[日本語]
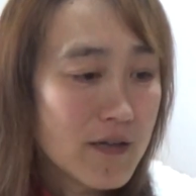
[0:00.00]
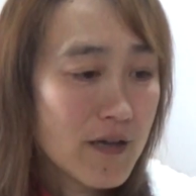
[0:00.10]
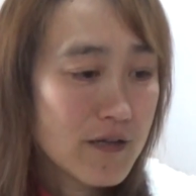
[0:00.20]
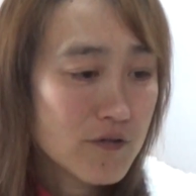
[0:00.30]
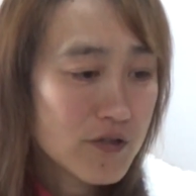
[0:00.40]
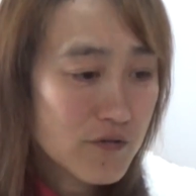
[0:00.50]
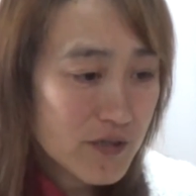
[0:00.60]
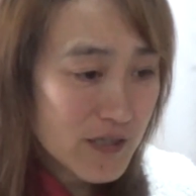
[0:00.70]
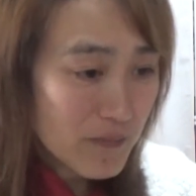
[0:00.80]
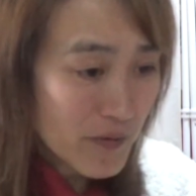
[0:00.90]
えー、次
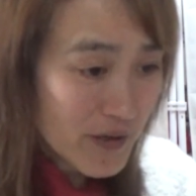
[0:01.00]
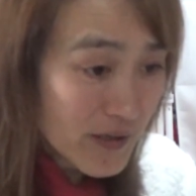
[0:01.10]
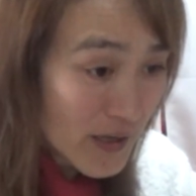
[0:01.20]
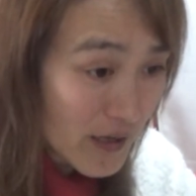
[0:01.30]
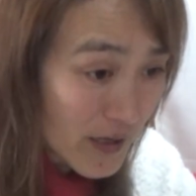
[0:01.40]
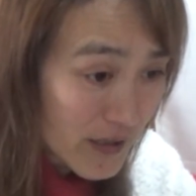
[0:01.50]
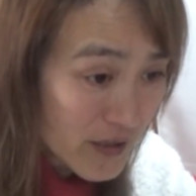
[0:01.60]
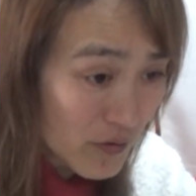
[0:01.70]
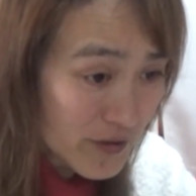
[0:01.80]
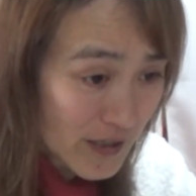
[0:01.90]
11弾目は、えー、
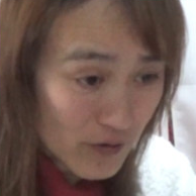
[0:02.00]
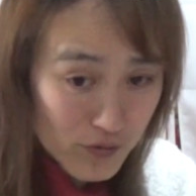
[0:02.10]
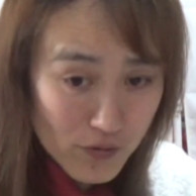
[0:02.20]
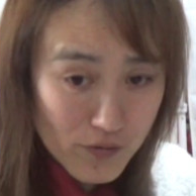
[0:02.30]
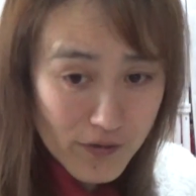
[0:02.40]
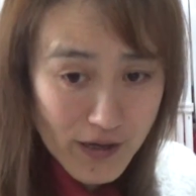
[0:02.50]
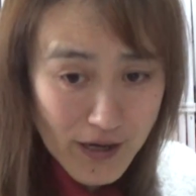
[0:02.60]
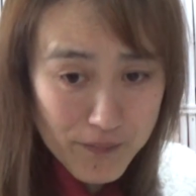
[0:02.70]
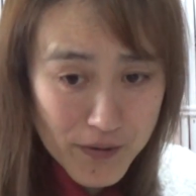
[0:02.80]
ひよちゃんのところから、